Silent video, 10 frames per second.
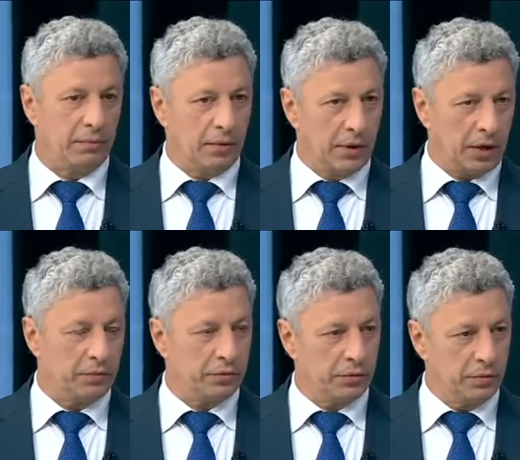
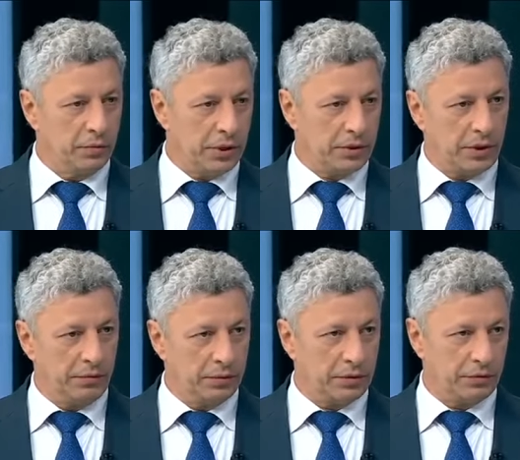Лакмусовая бумажка
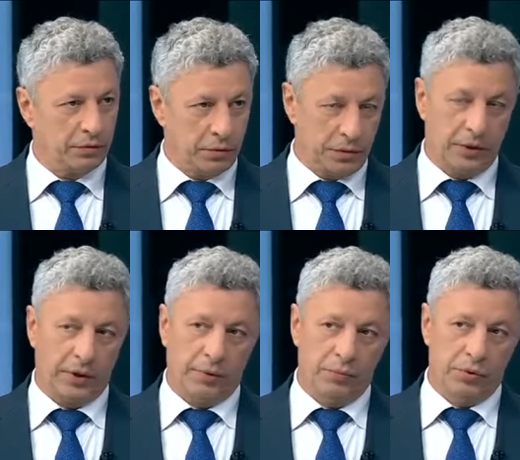явился, собственно
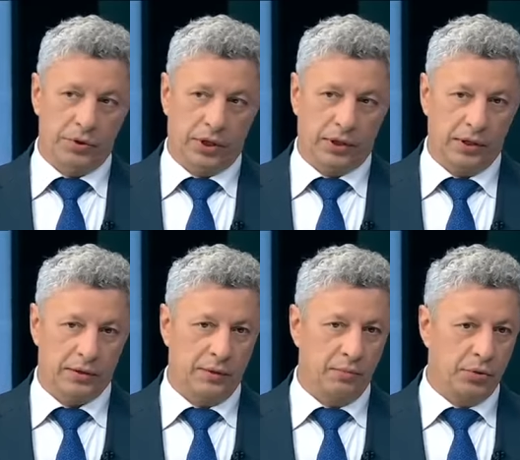говоря, бюджет.
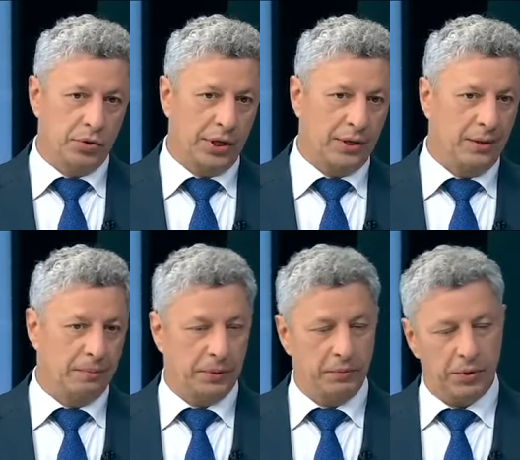Если бюджет не
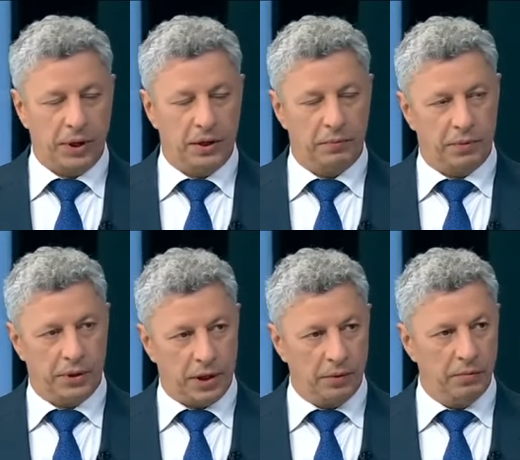подпирает
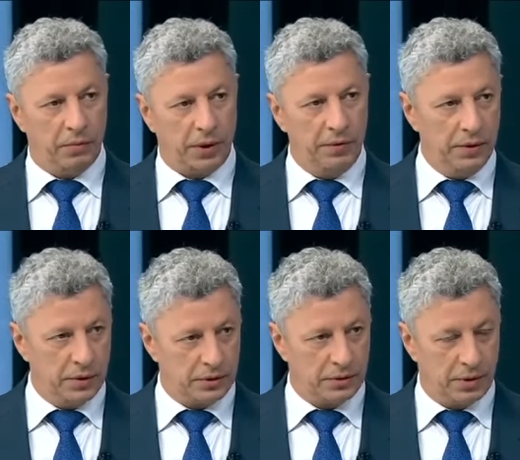программу
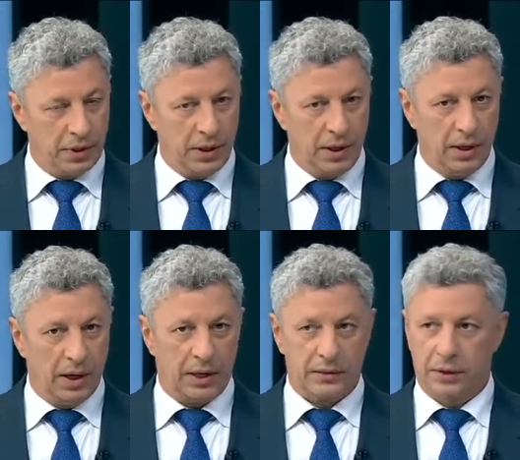правительства,
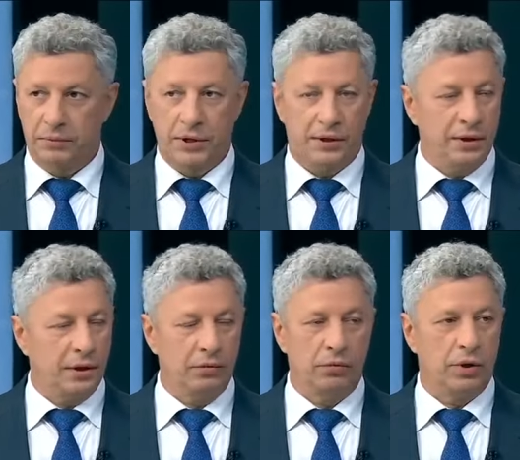а там нет ни
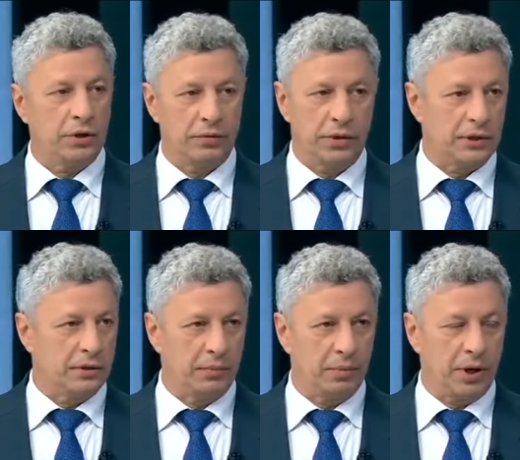одной
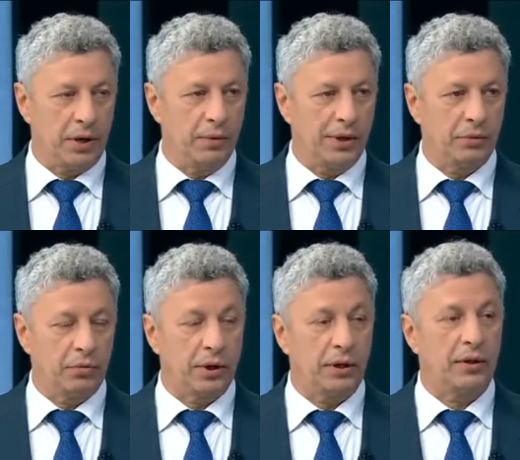государственной программы,
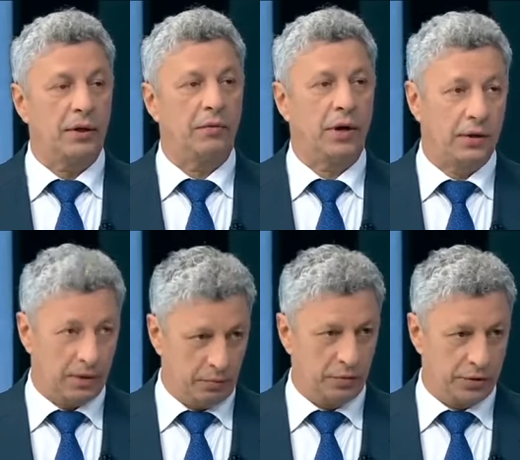которая открывает
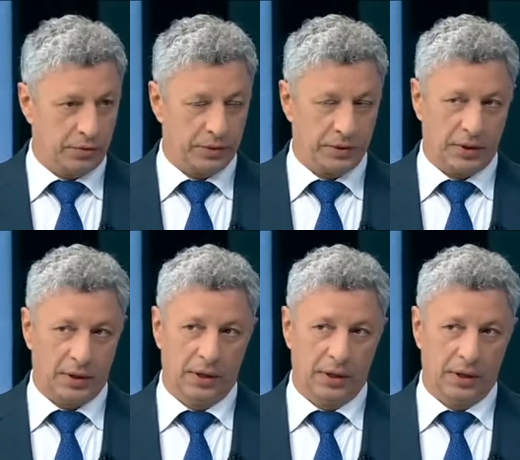рабочие места,